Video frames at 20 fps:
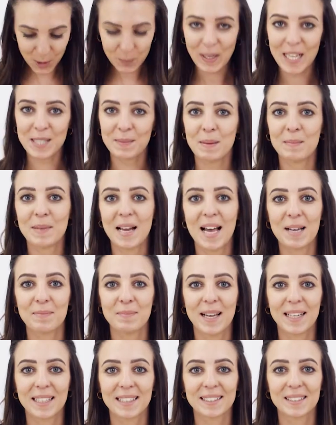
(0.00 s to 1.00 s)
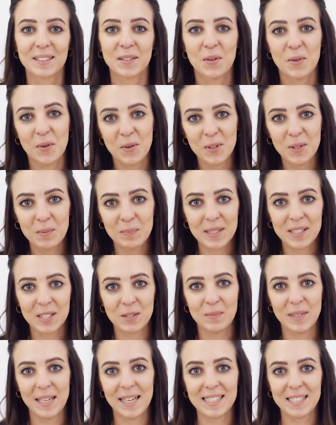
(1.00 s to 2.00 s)
Spaß beim Nachbacken und bis
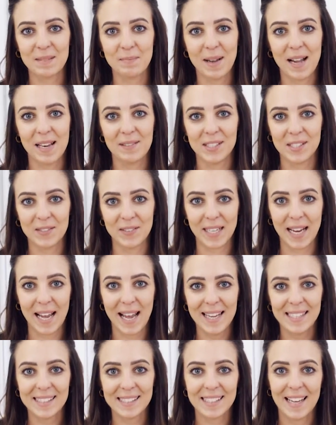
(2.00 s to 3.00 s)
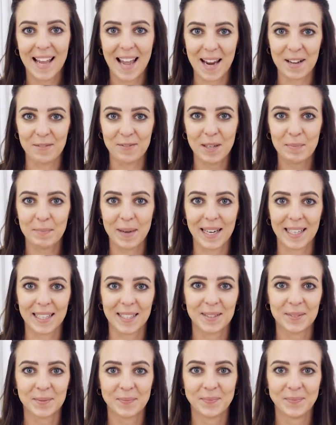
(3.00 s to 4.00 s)
zum nächsten Mal, wenn es wieder heißt, einfach
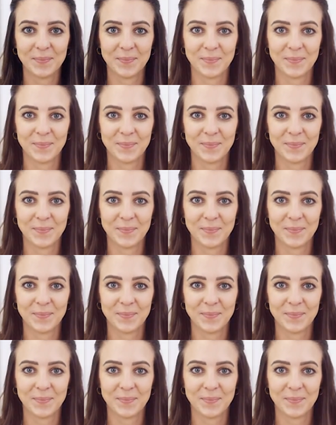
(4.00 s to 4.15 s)
backen.